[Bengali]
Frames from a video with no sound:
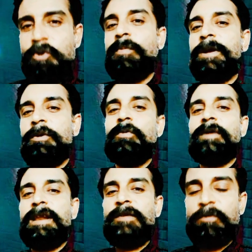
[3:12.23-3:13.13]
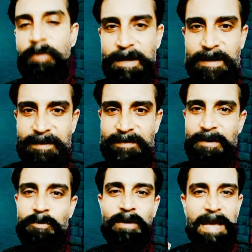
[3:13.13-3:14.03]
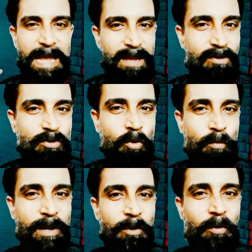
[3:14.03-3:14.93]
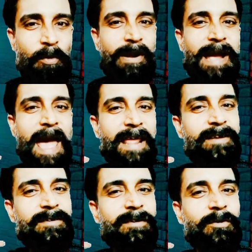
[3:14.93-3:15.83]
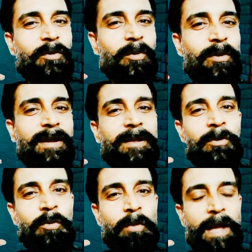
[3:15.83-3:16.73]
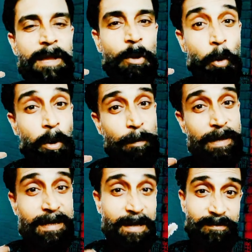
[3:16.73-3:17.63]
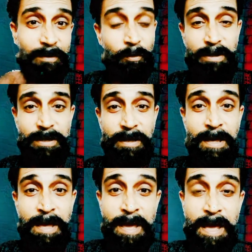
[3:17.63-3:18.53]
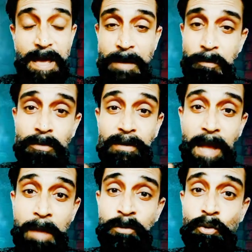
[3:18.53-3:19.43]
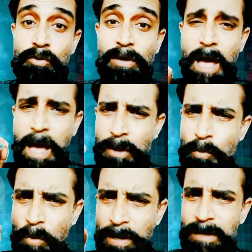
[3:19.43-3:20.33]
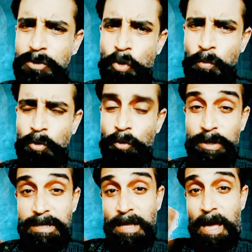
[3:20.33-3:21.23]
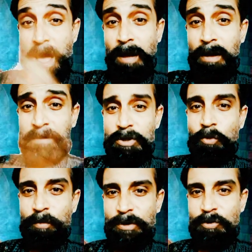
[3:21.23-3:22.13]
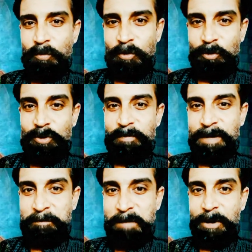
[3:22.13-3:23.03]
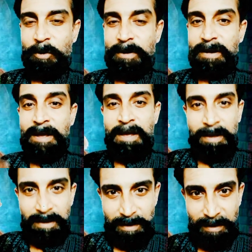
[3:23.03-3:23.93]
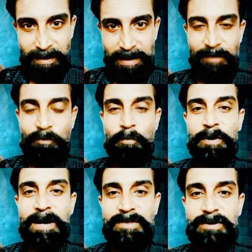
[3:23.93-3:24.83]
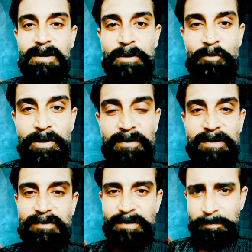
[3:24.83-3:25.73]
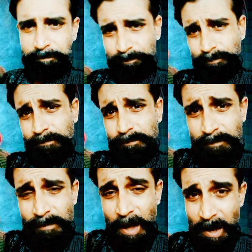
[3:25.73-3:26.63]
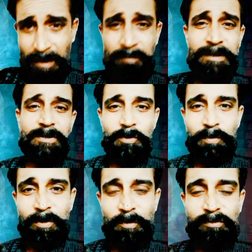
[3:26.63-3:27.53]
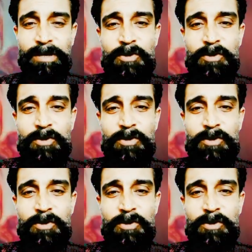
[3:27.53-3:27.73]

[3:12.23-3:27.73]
ছবিগুলো রিলিজ হয়ে গেছে সেহেতু এই ছবিগুলোর ক্যারেক্টারগুলোকে কিন্তু এই গল্পে নিয়ে আসা হয়েছে এবং ক্যামিওতে আরও অনেক চমক রয়েছে আগামী ছবির চমক রয়েছে মানে ম্যাডক এই সুপার ন্যাচারাল ইউনিভার্সের আগামী যে ছবিগুলো সেই